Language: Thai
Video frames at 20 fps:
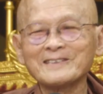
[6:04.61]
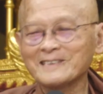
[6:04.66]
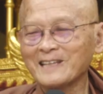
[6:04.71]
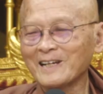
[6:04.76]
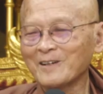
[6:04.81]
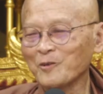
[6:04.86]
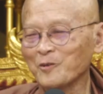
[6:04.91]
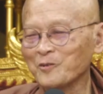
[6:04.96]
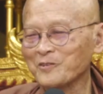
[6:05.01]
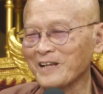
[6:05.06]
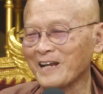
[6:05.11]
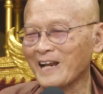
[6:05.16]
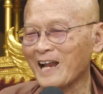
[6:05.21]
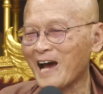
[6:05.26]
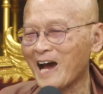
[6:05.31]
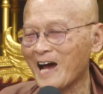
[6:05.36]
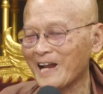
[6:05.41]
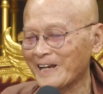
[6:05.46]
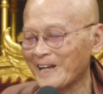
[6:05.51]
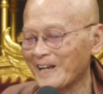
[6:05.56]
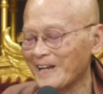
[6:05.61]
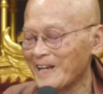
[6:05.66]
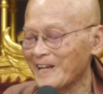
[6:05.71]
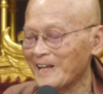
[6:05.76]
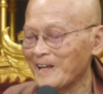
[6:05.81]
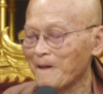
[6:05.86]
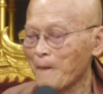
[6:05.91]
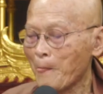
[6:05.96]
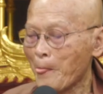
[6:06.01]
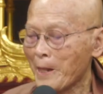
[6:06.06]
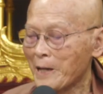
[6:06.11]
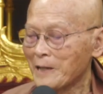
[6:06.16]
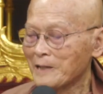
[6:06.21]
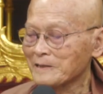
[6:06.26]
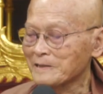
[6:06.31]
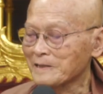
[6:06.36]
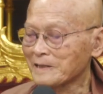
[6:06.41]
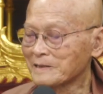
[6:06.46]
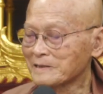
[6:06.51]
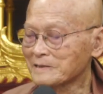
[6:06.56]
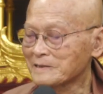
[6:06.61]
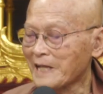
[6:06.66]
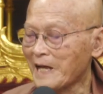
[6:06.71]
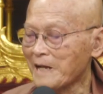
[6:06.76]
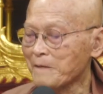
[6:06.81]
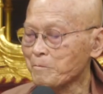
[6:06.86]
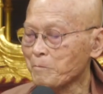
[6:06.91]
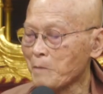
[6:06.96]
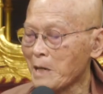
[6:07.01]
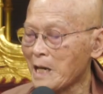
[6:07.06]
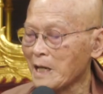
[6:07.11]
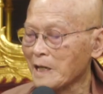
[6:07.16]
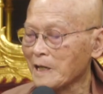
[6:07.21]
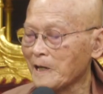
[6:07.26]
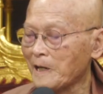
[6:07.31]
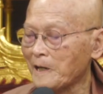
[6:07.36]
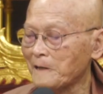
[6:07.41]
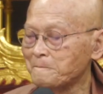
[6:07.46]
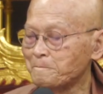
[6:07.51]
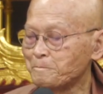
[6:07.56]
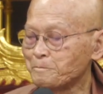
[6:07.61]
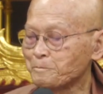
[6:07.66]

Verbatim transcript: สนุกสนานนี่ดี ตื่นเต้นมากค่ะ